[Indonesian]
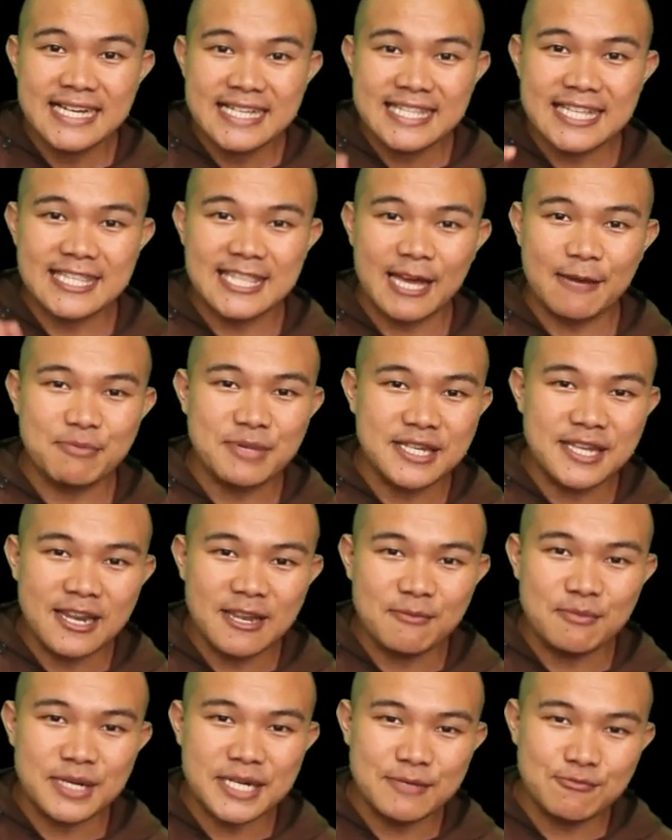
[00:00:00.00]
Tetapi
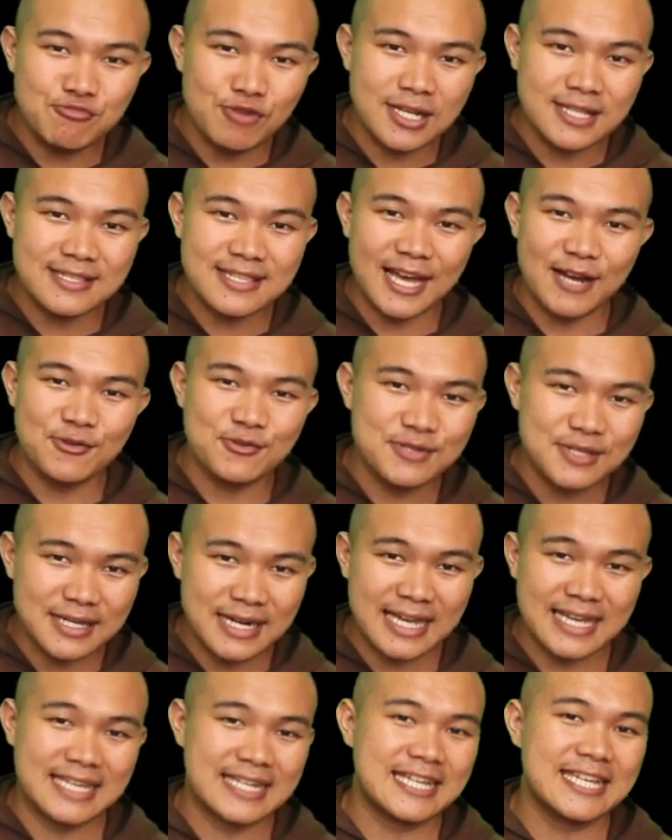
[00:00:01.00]
dalam ribuan tahun
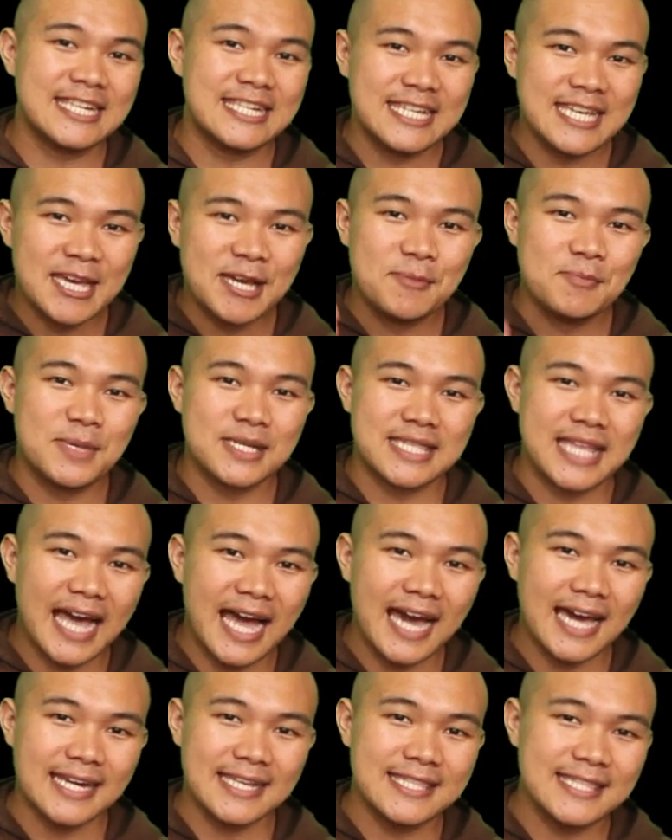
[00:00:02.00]
terakhir ini,
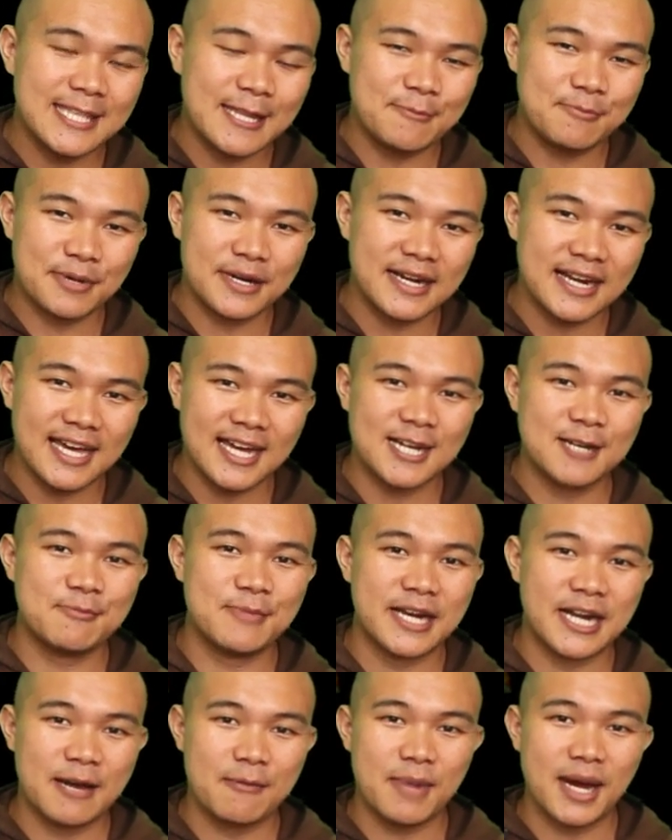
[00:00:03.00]
matahari tidak pernah
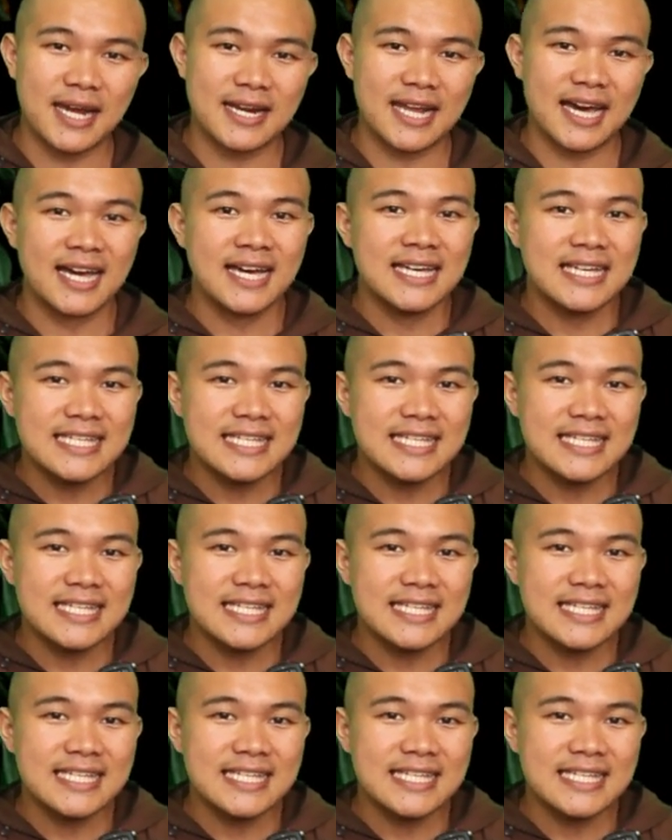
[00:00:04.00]
kemana-mana.